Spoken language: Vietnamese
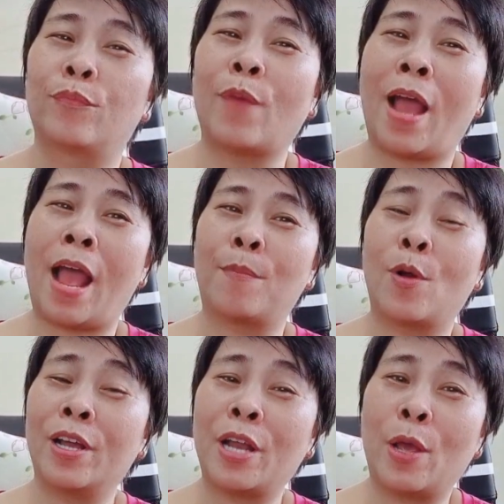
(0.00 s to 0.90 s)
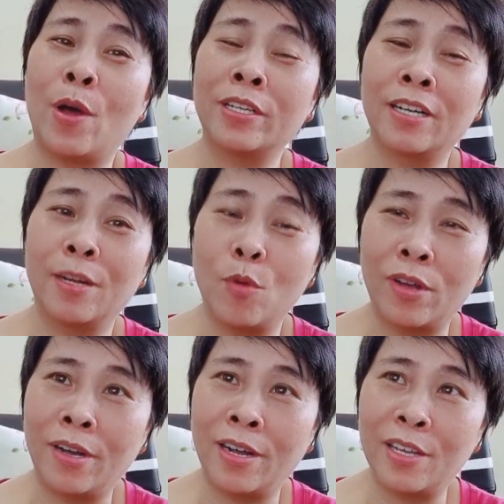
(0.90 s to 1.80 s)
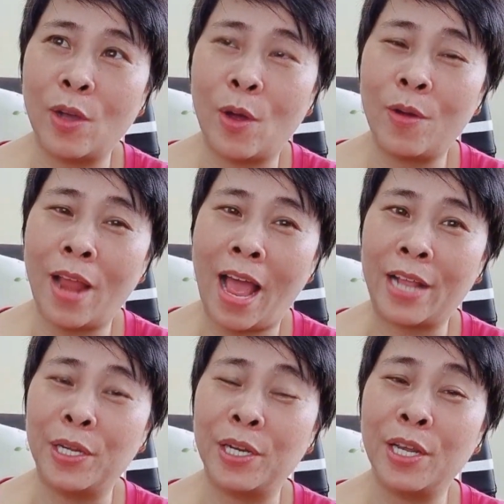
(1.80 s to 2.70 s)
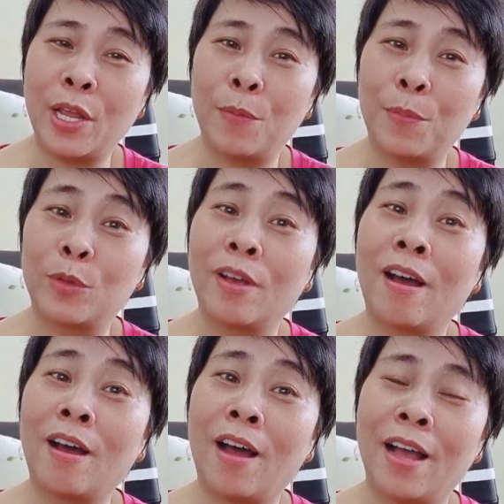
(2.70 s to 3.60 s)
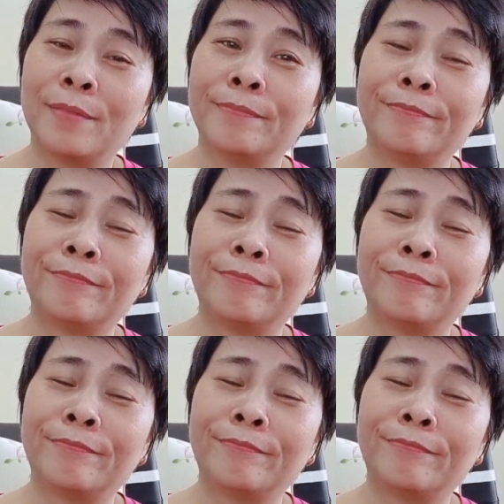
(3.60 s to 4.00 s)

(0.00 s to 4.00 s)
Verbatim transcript: mà một cái điều hết sức là buồn cười ở chỗ là những cái điều mà tôi ngựa